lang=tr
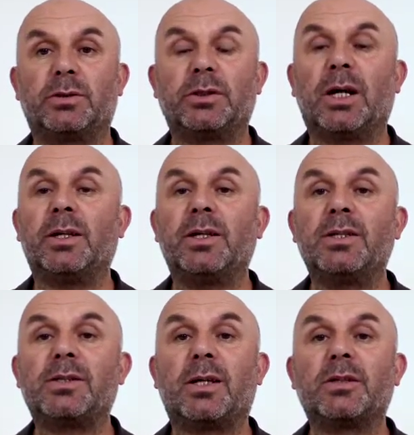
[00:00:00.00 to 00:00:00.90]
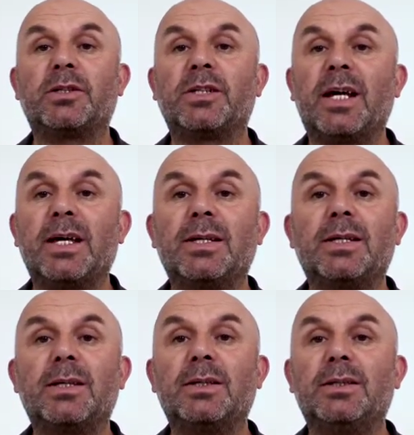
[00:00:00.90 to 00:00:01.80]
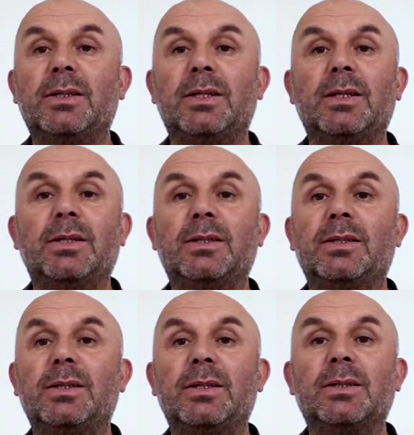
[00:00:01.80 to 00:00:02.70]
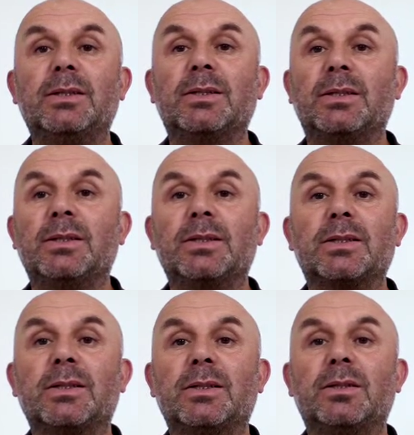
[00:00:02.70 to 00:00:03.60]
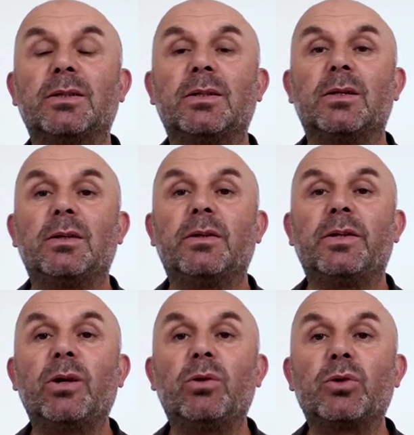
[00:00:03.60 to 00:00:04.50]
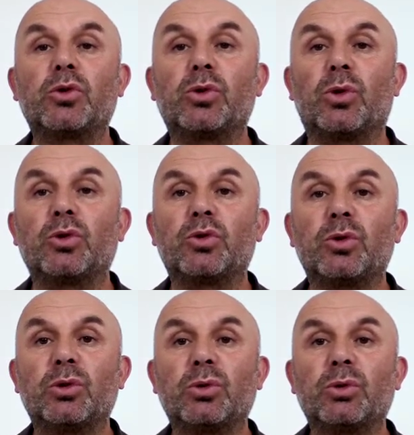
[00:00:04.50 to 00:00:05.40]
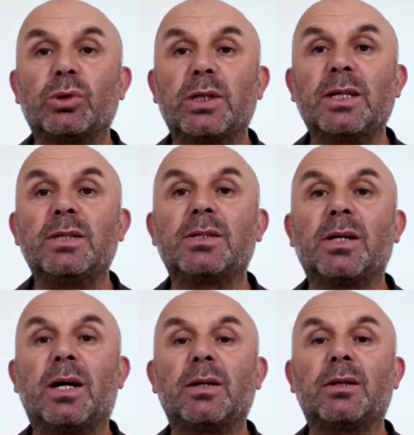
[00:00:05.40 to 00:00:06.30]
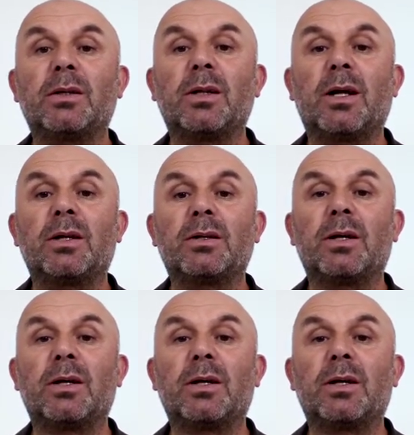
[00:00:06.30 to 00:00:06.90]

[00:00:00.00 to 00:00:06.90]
Yani insanın rengi, dili, dini, ırkı ne olursa olsun insanlar